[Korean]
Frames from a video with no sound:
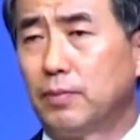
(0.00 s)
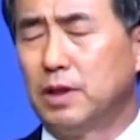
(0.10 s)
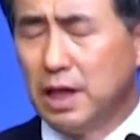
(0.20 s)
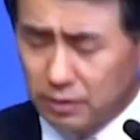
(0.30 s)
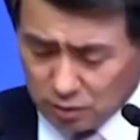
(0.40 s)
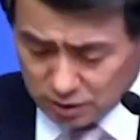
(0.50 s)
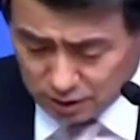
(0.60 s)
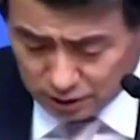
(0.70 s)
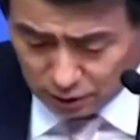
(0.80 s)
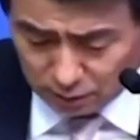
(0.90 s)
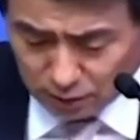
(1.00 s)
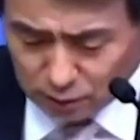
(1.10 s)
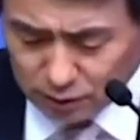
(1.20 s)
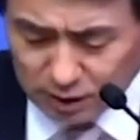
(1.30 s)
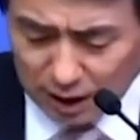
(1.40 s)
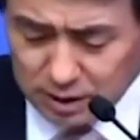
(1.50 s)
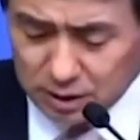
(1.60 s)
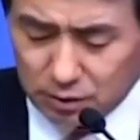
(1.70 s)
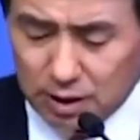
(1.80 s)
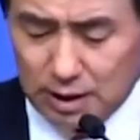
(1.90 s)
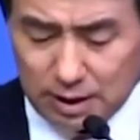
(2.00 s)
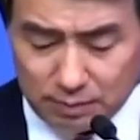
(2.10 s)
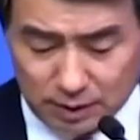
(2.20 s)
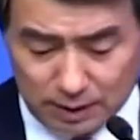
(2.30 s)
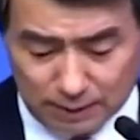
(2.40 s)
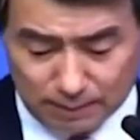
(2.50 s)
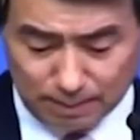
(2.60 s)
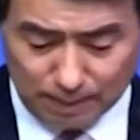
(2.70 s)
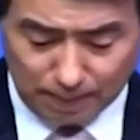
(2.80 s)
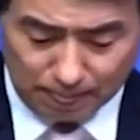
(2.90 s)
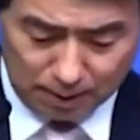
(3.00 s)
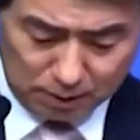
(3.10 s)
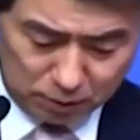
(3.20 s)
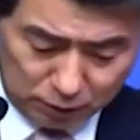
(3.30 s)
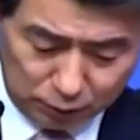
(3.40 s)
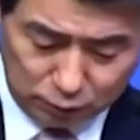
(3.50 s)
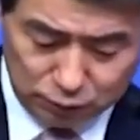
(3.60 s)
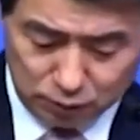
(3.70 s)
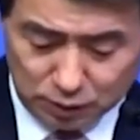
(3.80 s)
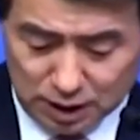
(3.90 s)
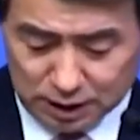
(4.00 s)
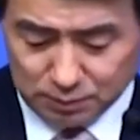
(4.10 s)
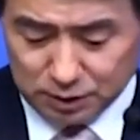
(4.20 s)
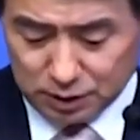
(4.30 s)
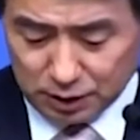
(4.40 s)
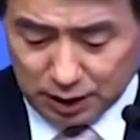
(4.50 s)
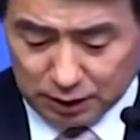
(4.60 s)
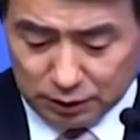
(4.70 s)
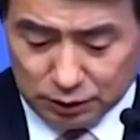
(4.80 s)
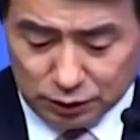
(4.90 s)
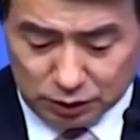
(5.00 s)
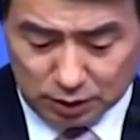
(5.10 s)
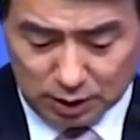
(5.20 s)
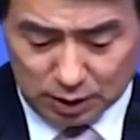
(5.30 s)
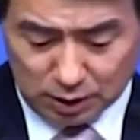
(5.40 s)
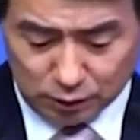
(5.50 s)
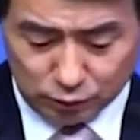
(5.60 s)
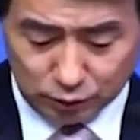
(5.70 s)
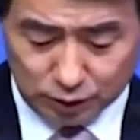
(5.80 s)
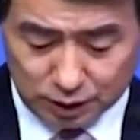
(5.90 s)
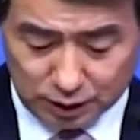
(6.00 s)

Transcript: 옛것을 잊어버리고 우린 다시 일어나야 됩니다. 고린도 후서 5장 17절에 그런즉 누구든지